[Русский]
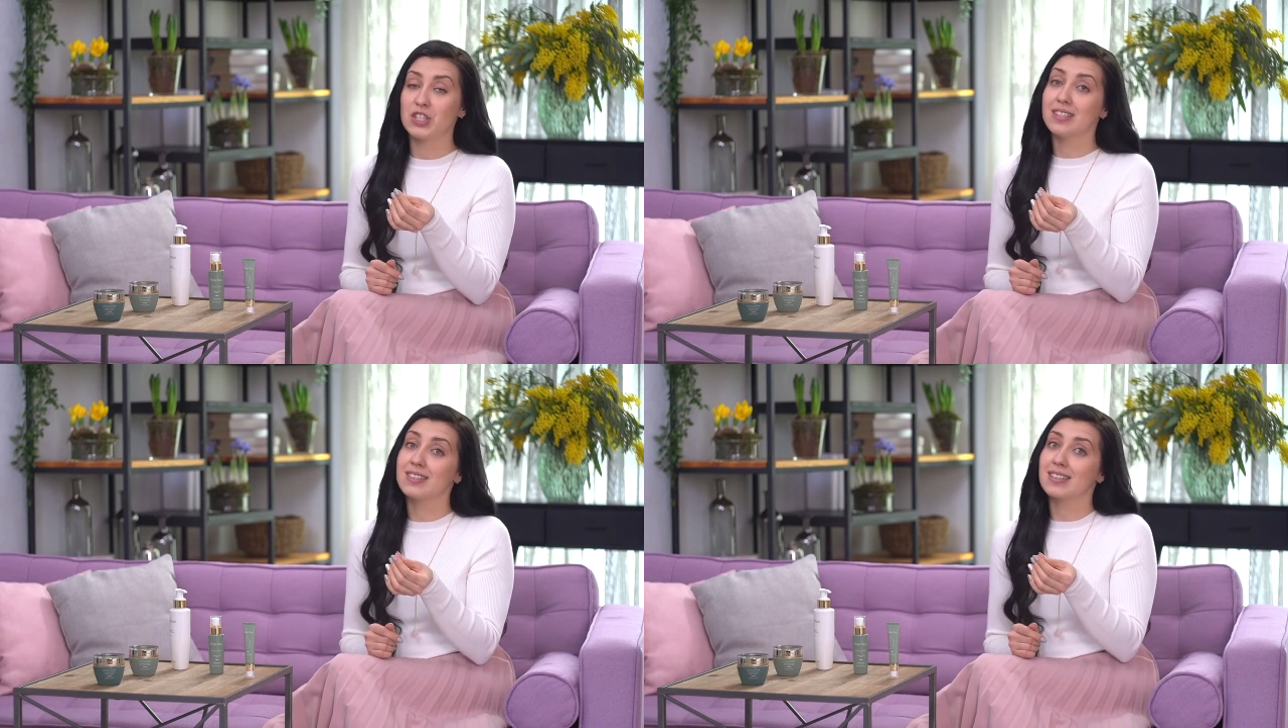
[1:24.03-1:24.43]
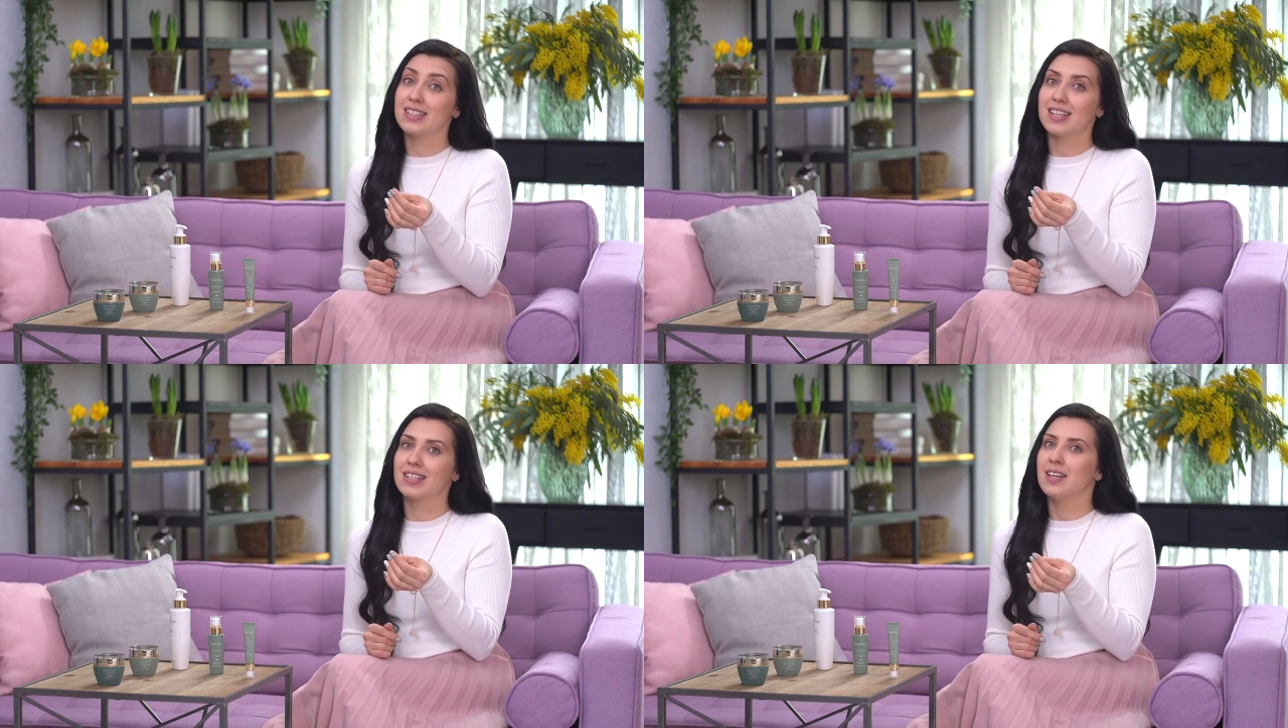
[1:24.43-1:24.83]
и, честно
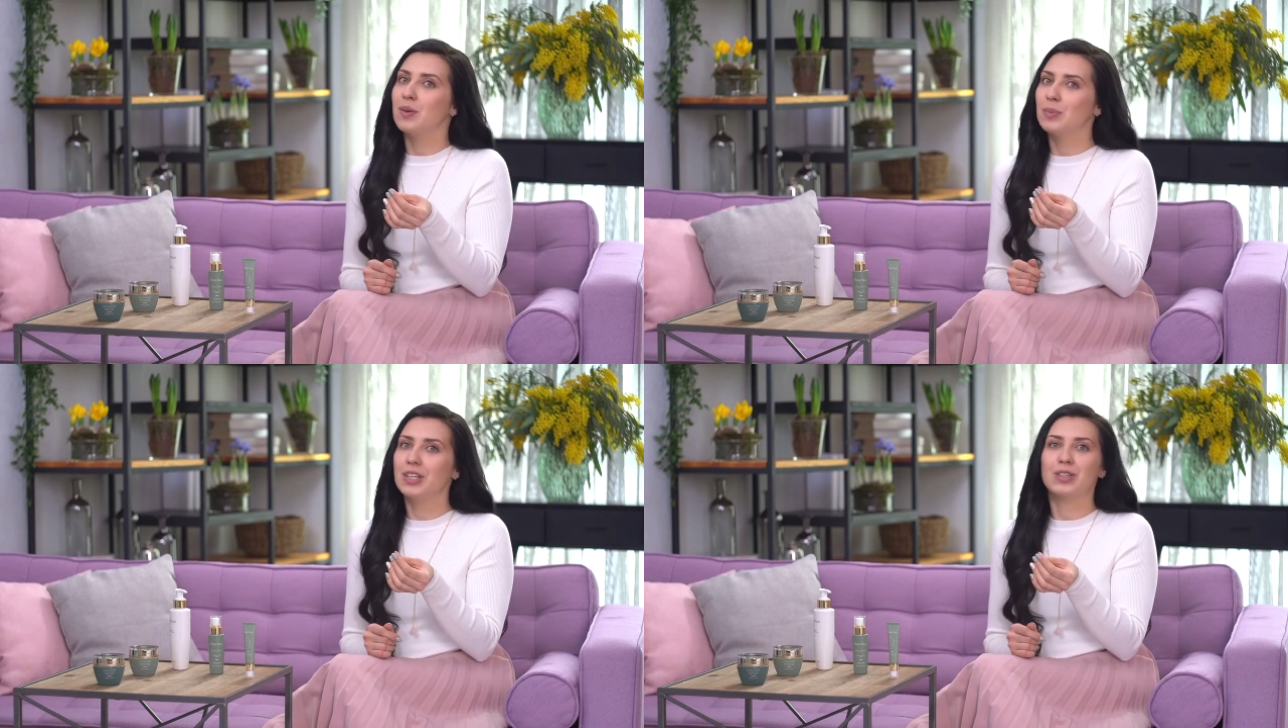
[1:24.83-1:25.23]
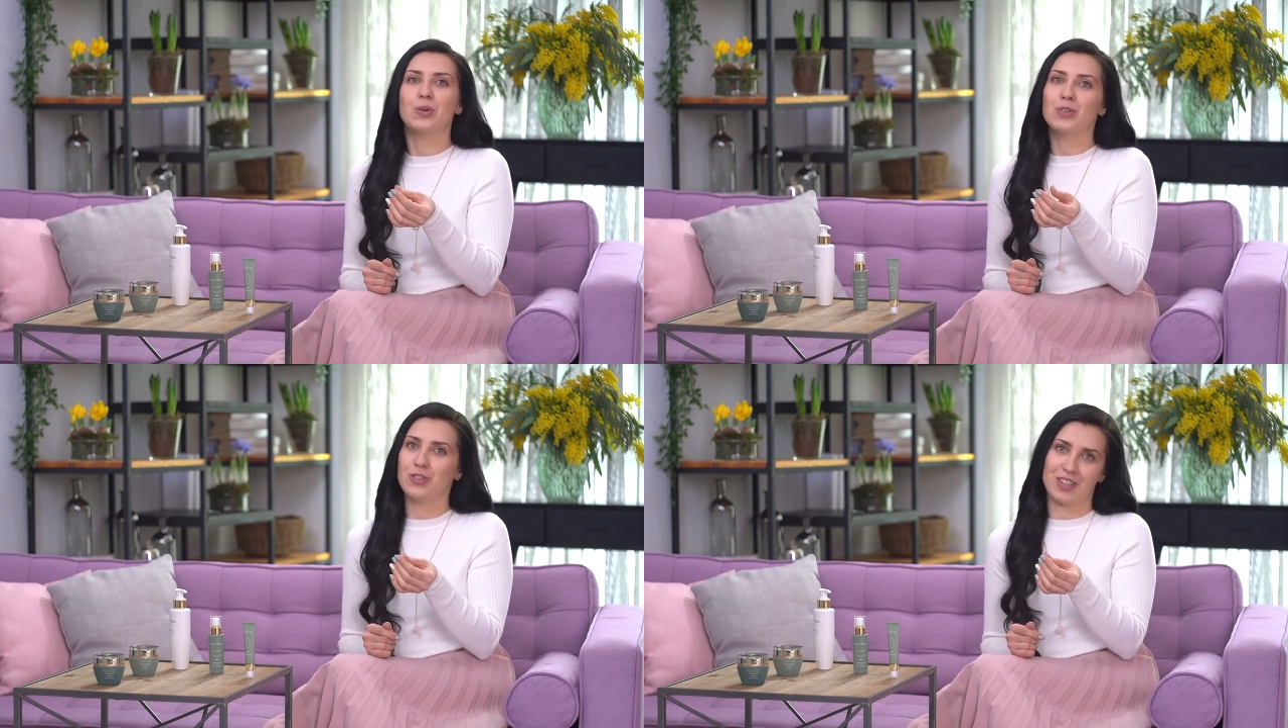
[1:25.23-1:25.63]
сказать, мне
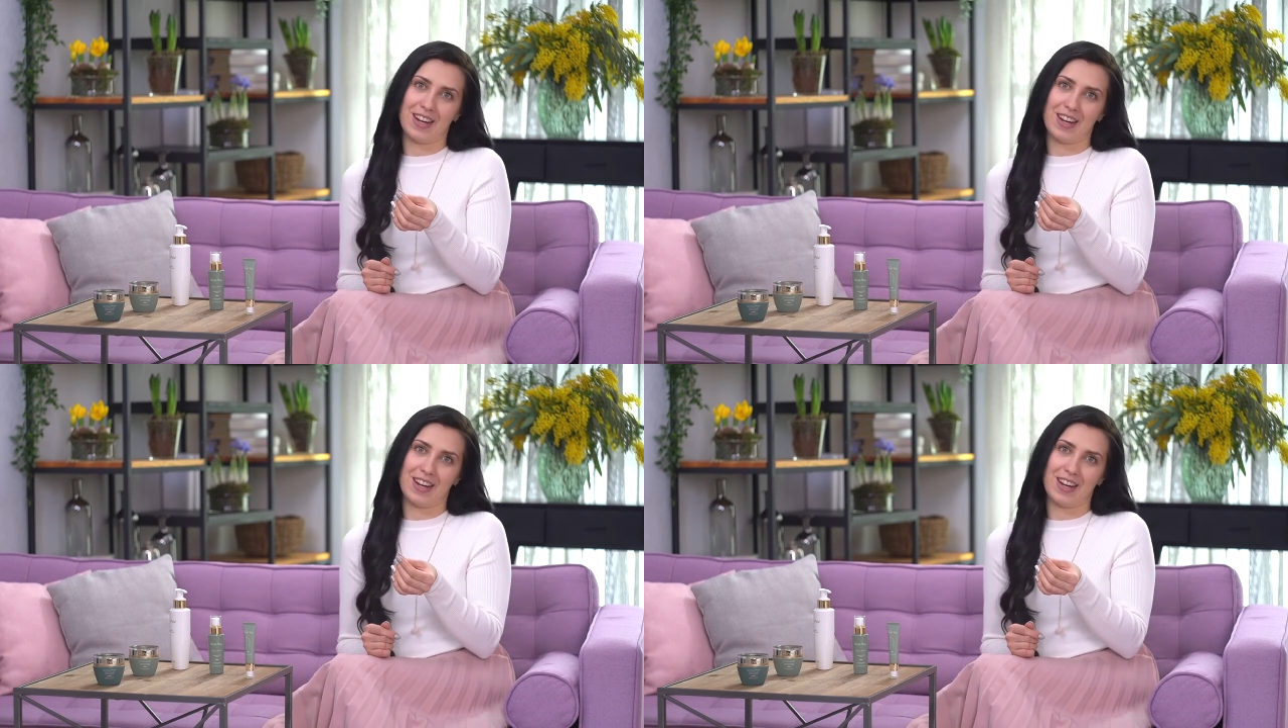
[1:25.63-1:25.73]
это очень